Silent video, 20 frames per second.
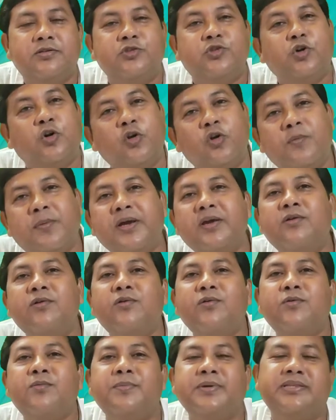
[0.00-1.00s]
জলবায়ু
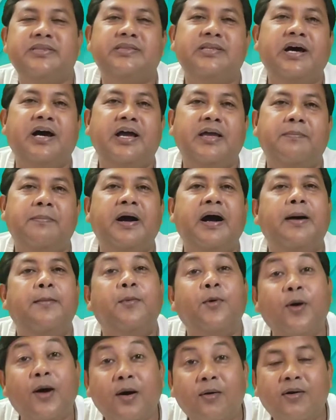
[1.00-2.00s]
বিদ্যায় বা
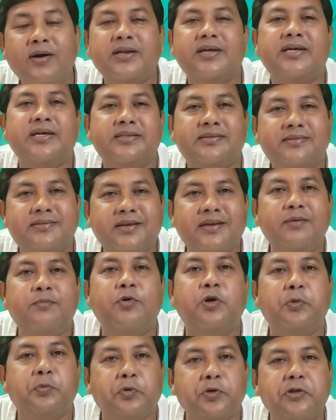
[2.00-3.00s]
আবহাওয়ার ক্ষেত্রেই
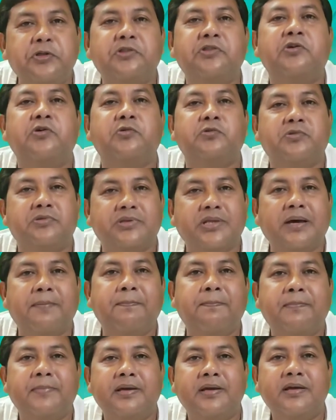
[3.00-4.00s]
বৈপরীত্য উত্তাপ
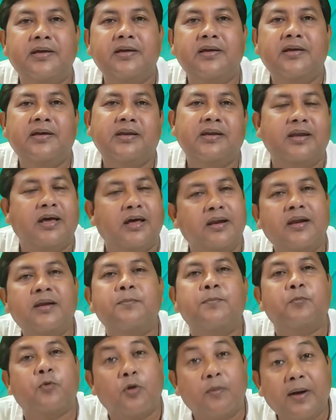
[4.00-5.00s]
নানান
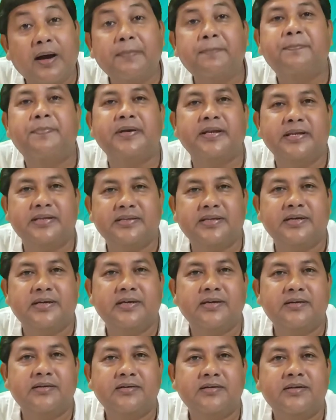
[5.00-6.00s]
প্রভাব ফেলে
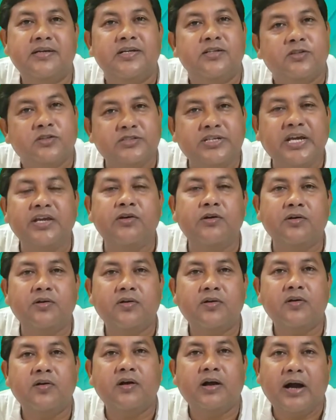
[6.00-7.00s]
থাকে তো যাই হোক
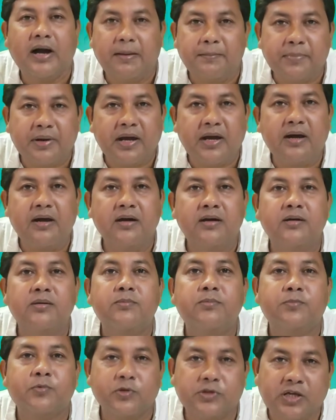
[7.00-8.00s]
আমরা
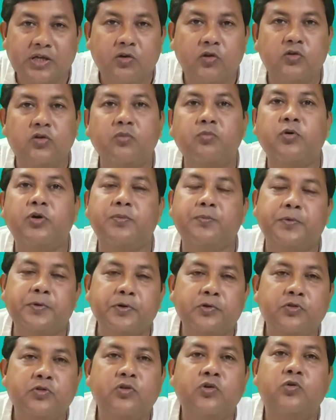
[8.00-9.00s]
প্রধানত
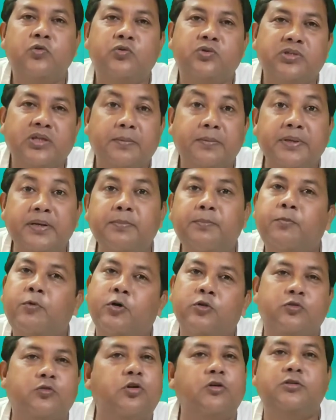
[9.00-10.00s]
বৈপরীত্য উত্তাপের
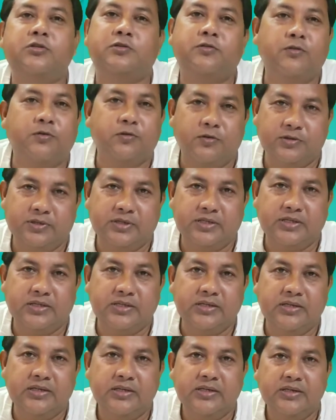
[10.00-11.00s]
পদ্ধতিগুলো কি
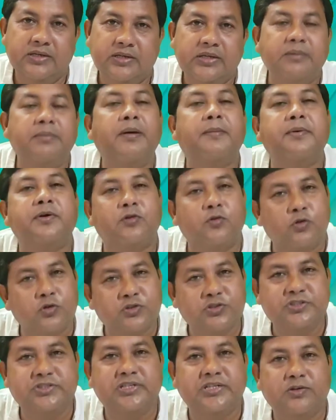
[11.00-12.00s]
কি কিভাবে
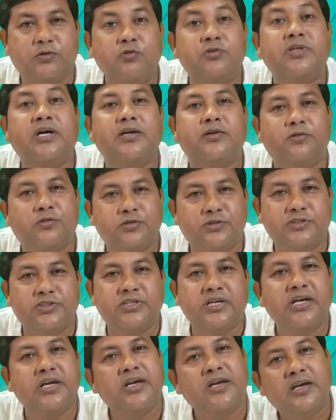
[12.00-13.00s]
ঘটছে কোথায়
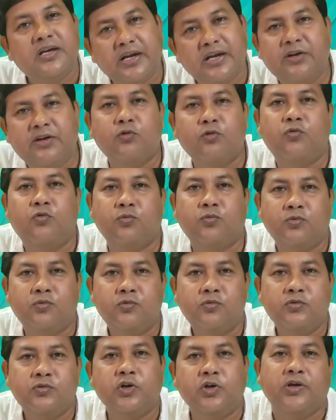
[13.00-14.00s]
হচ্ছে এটুকু
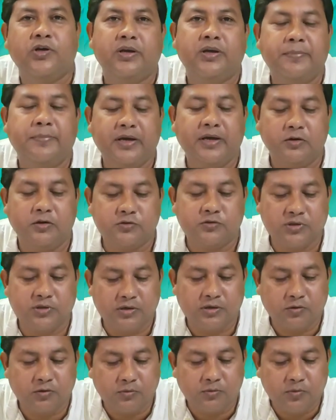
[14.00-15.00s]
সংক্ষেপে
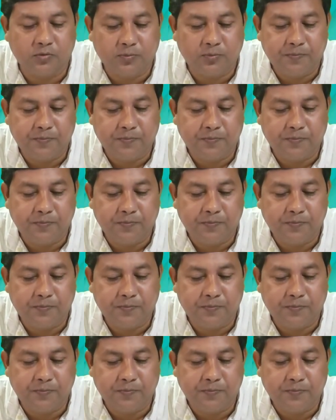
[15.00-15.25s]
আলোচনা করব